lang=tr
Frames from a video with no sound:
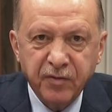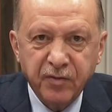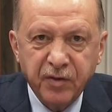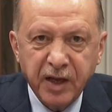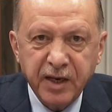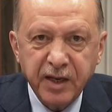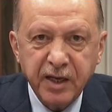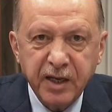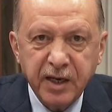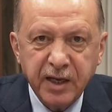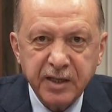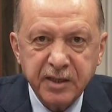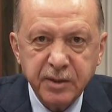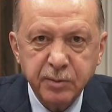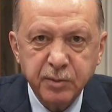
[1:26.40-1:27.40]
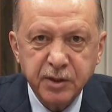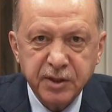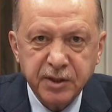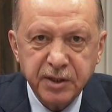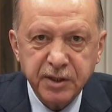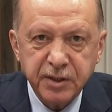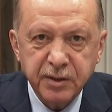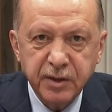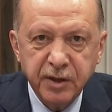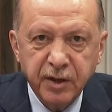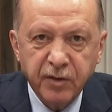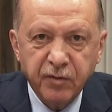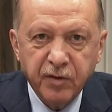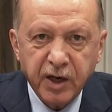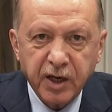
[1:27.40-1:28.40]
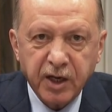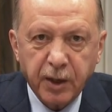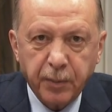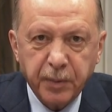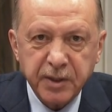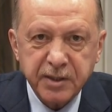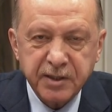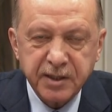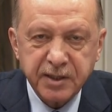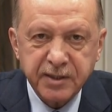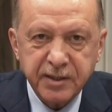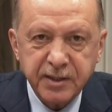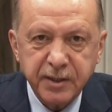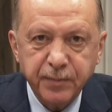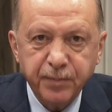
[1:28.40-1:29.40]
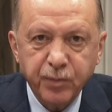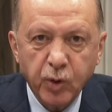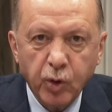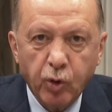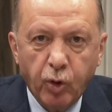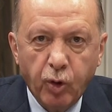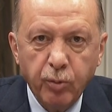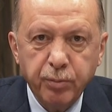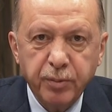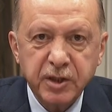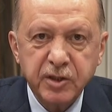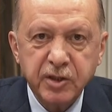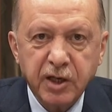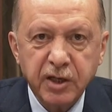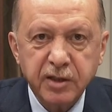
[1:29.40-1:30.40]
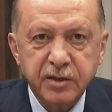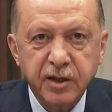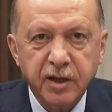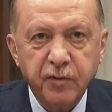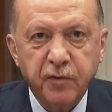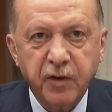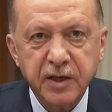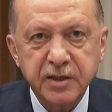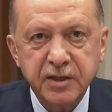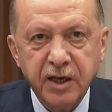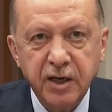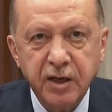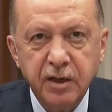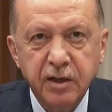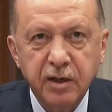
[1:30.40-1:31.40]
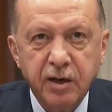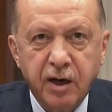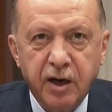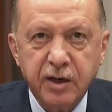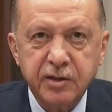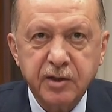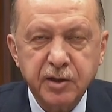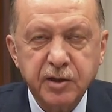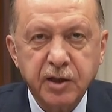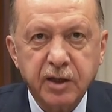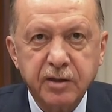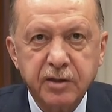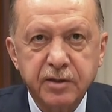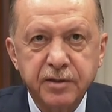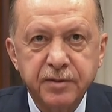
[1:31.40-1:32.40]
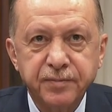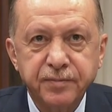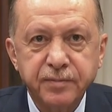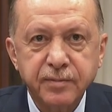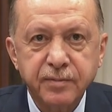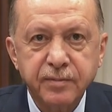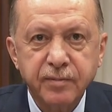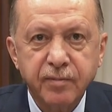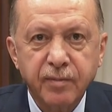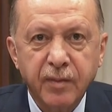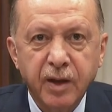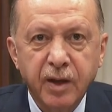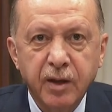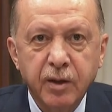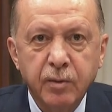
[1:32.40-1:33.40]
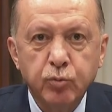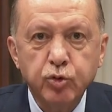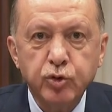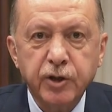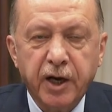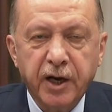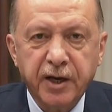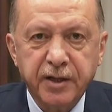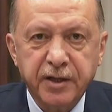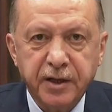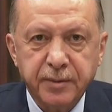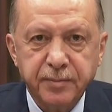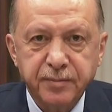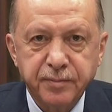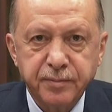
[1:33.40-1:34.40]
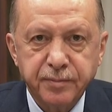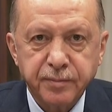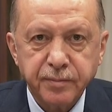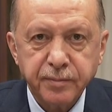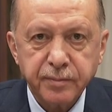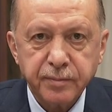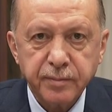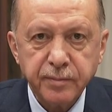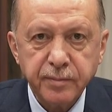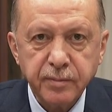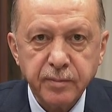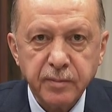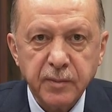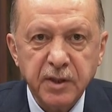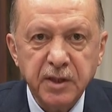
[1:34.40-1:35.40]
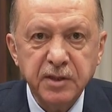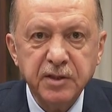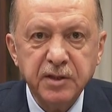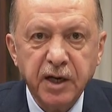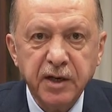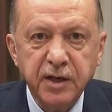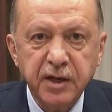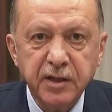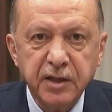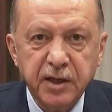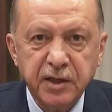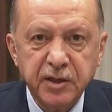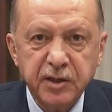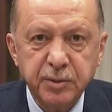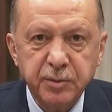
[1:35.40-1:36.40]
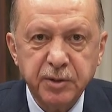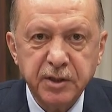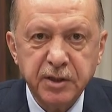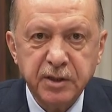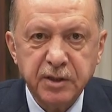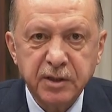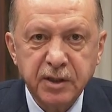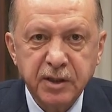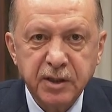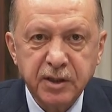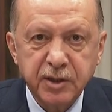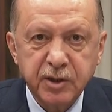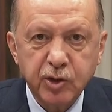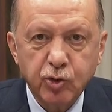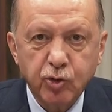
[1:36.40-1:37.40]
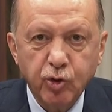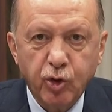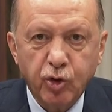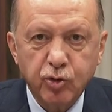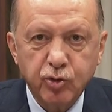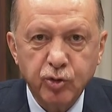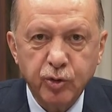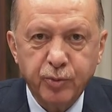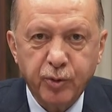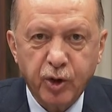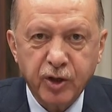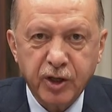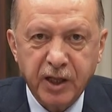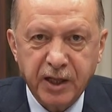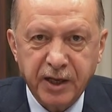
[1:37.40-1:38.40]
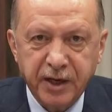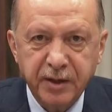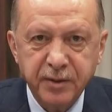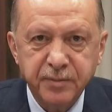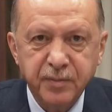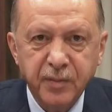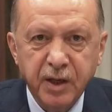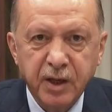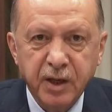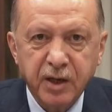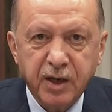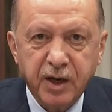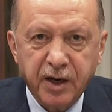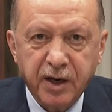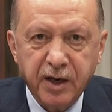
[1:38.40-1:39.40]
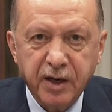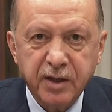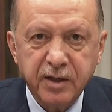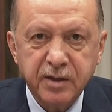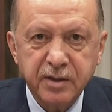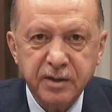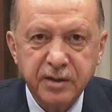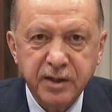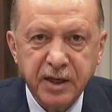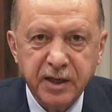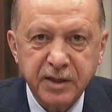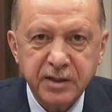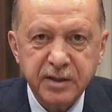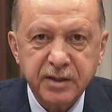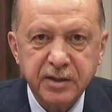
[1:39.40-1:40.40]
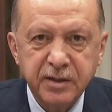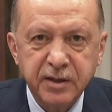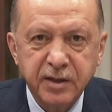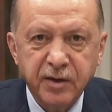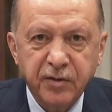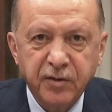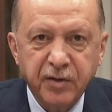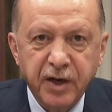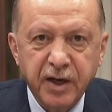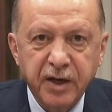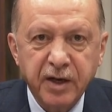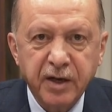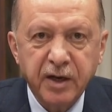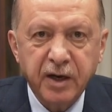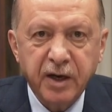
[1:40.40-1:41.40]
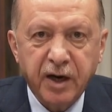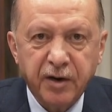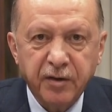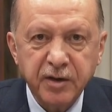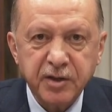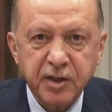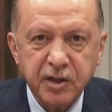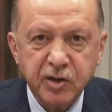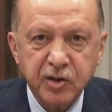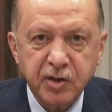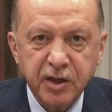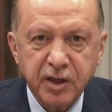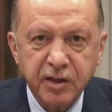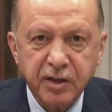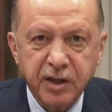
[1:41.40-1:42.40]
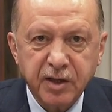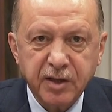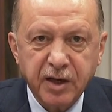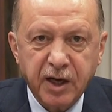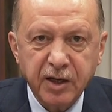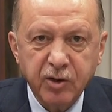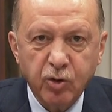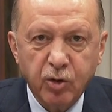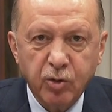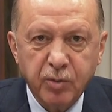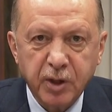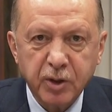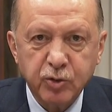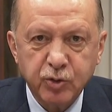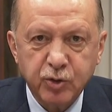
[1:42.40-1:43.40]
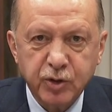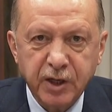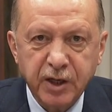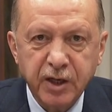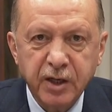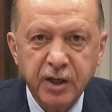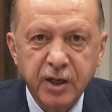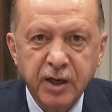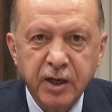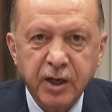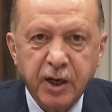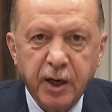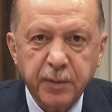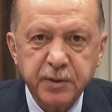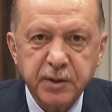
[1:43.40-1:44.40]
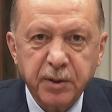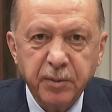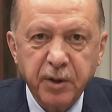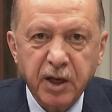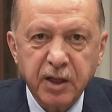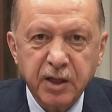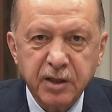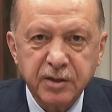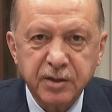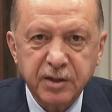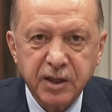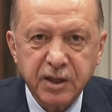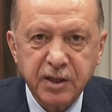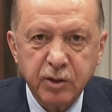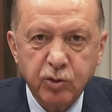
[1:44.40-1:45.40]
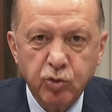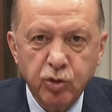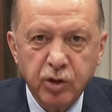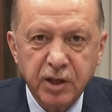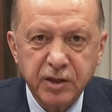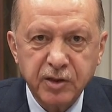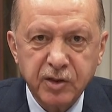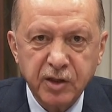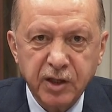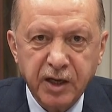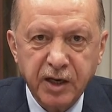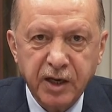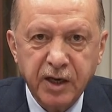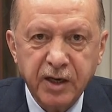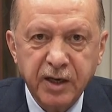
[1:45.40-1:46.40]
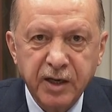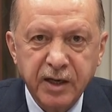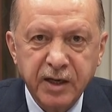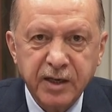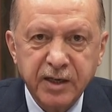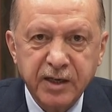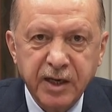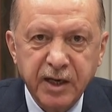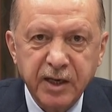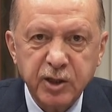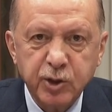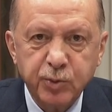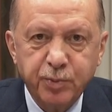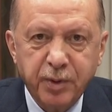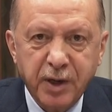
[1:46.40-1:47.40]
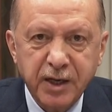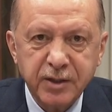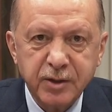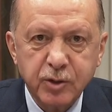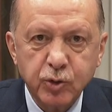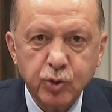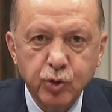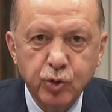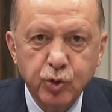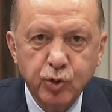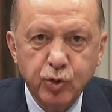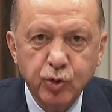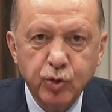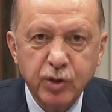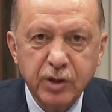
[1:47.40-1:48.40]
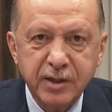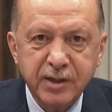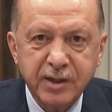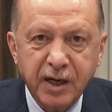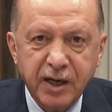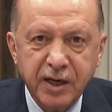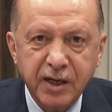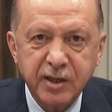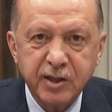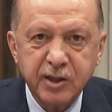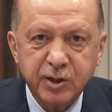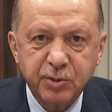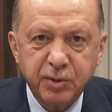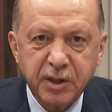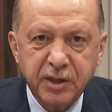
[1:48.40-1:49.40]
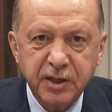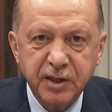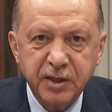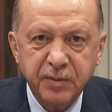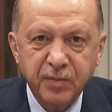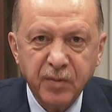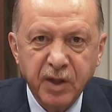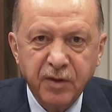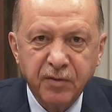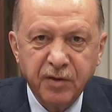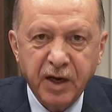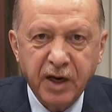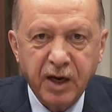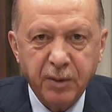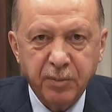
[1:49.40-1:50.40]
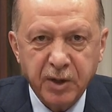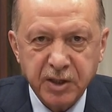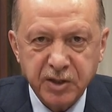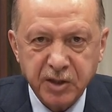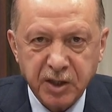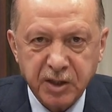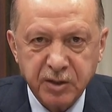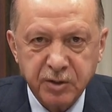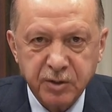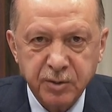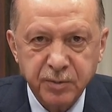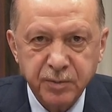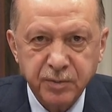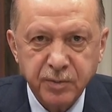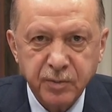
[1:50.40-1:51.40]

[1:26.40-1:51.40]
veri iletim hızı ve kapasitesi 15 kattan fazla artacaktır. Bu sayede internet erişiminin kısıtlı olduğu bölgelere kara, deniz ve hava taşıtları da dahil olmak üzere kapsama alanındaki kullanıcılara geniş bant uydu internet hizmeti verilebilecektir.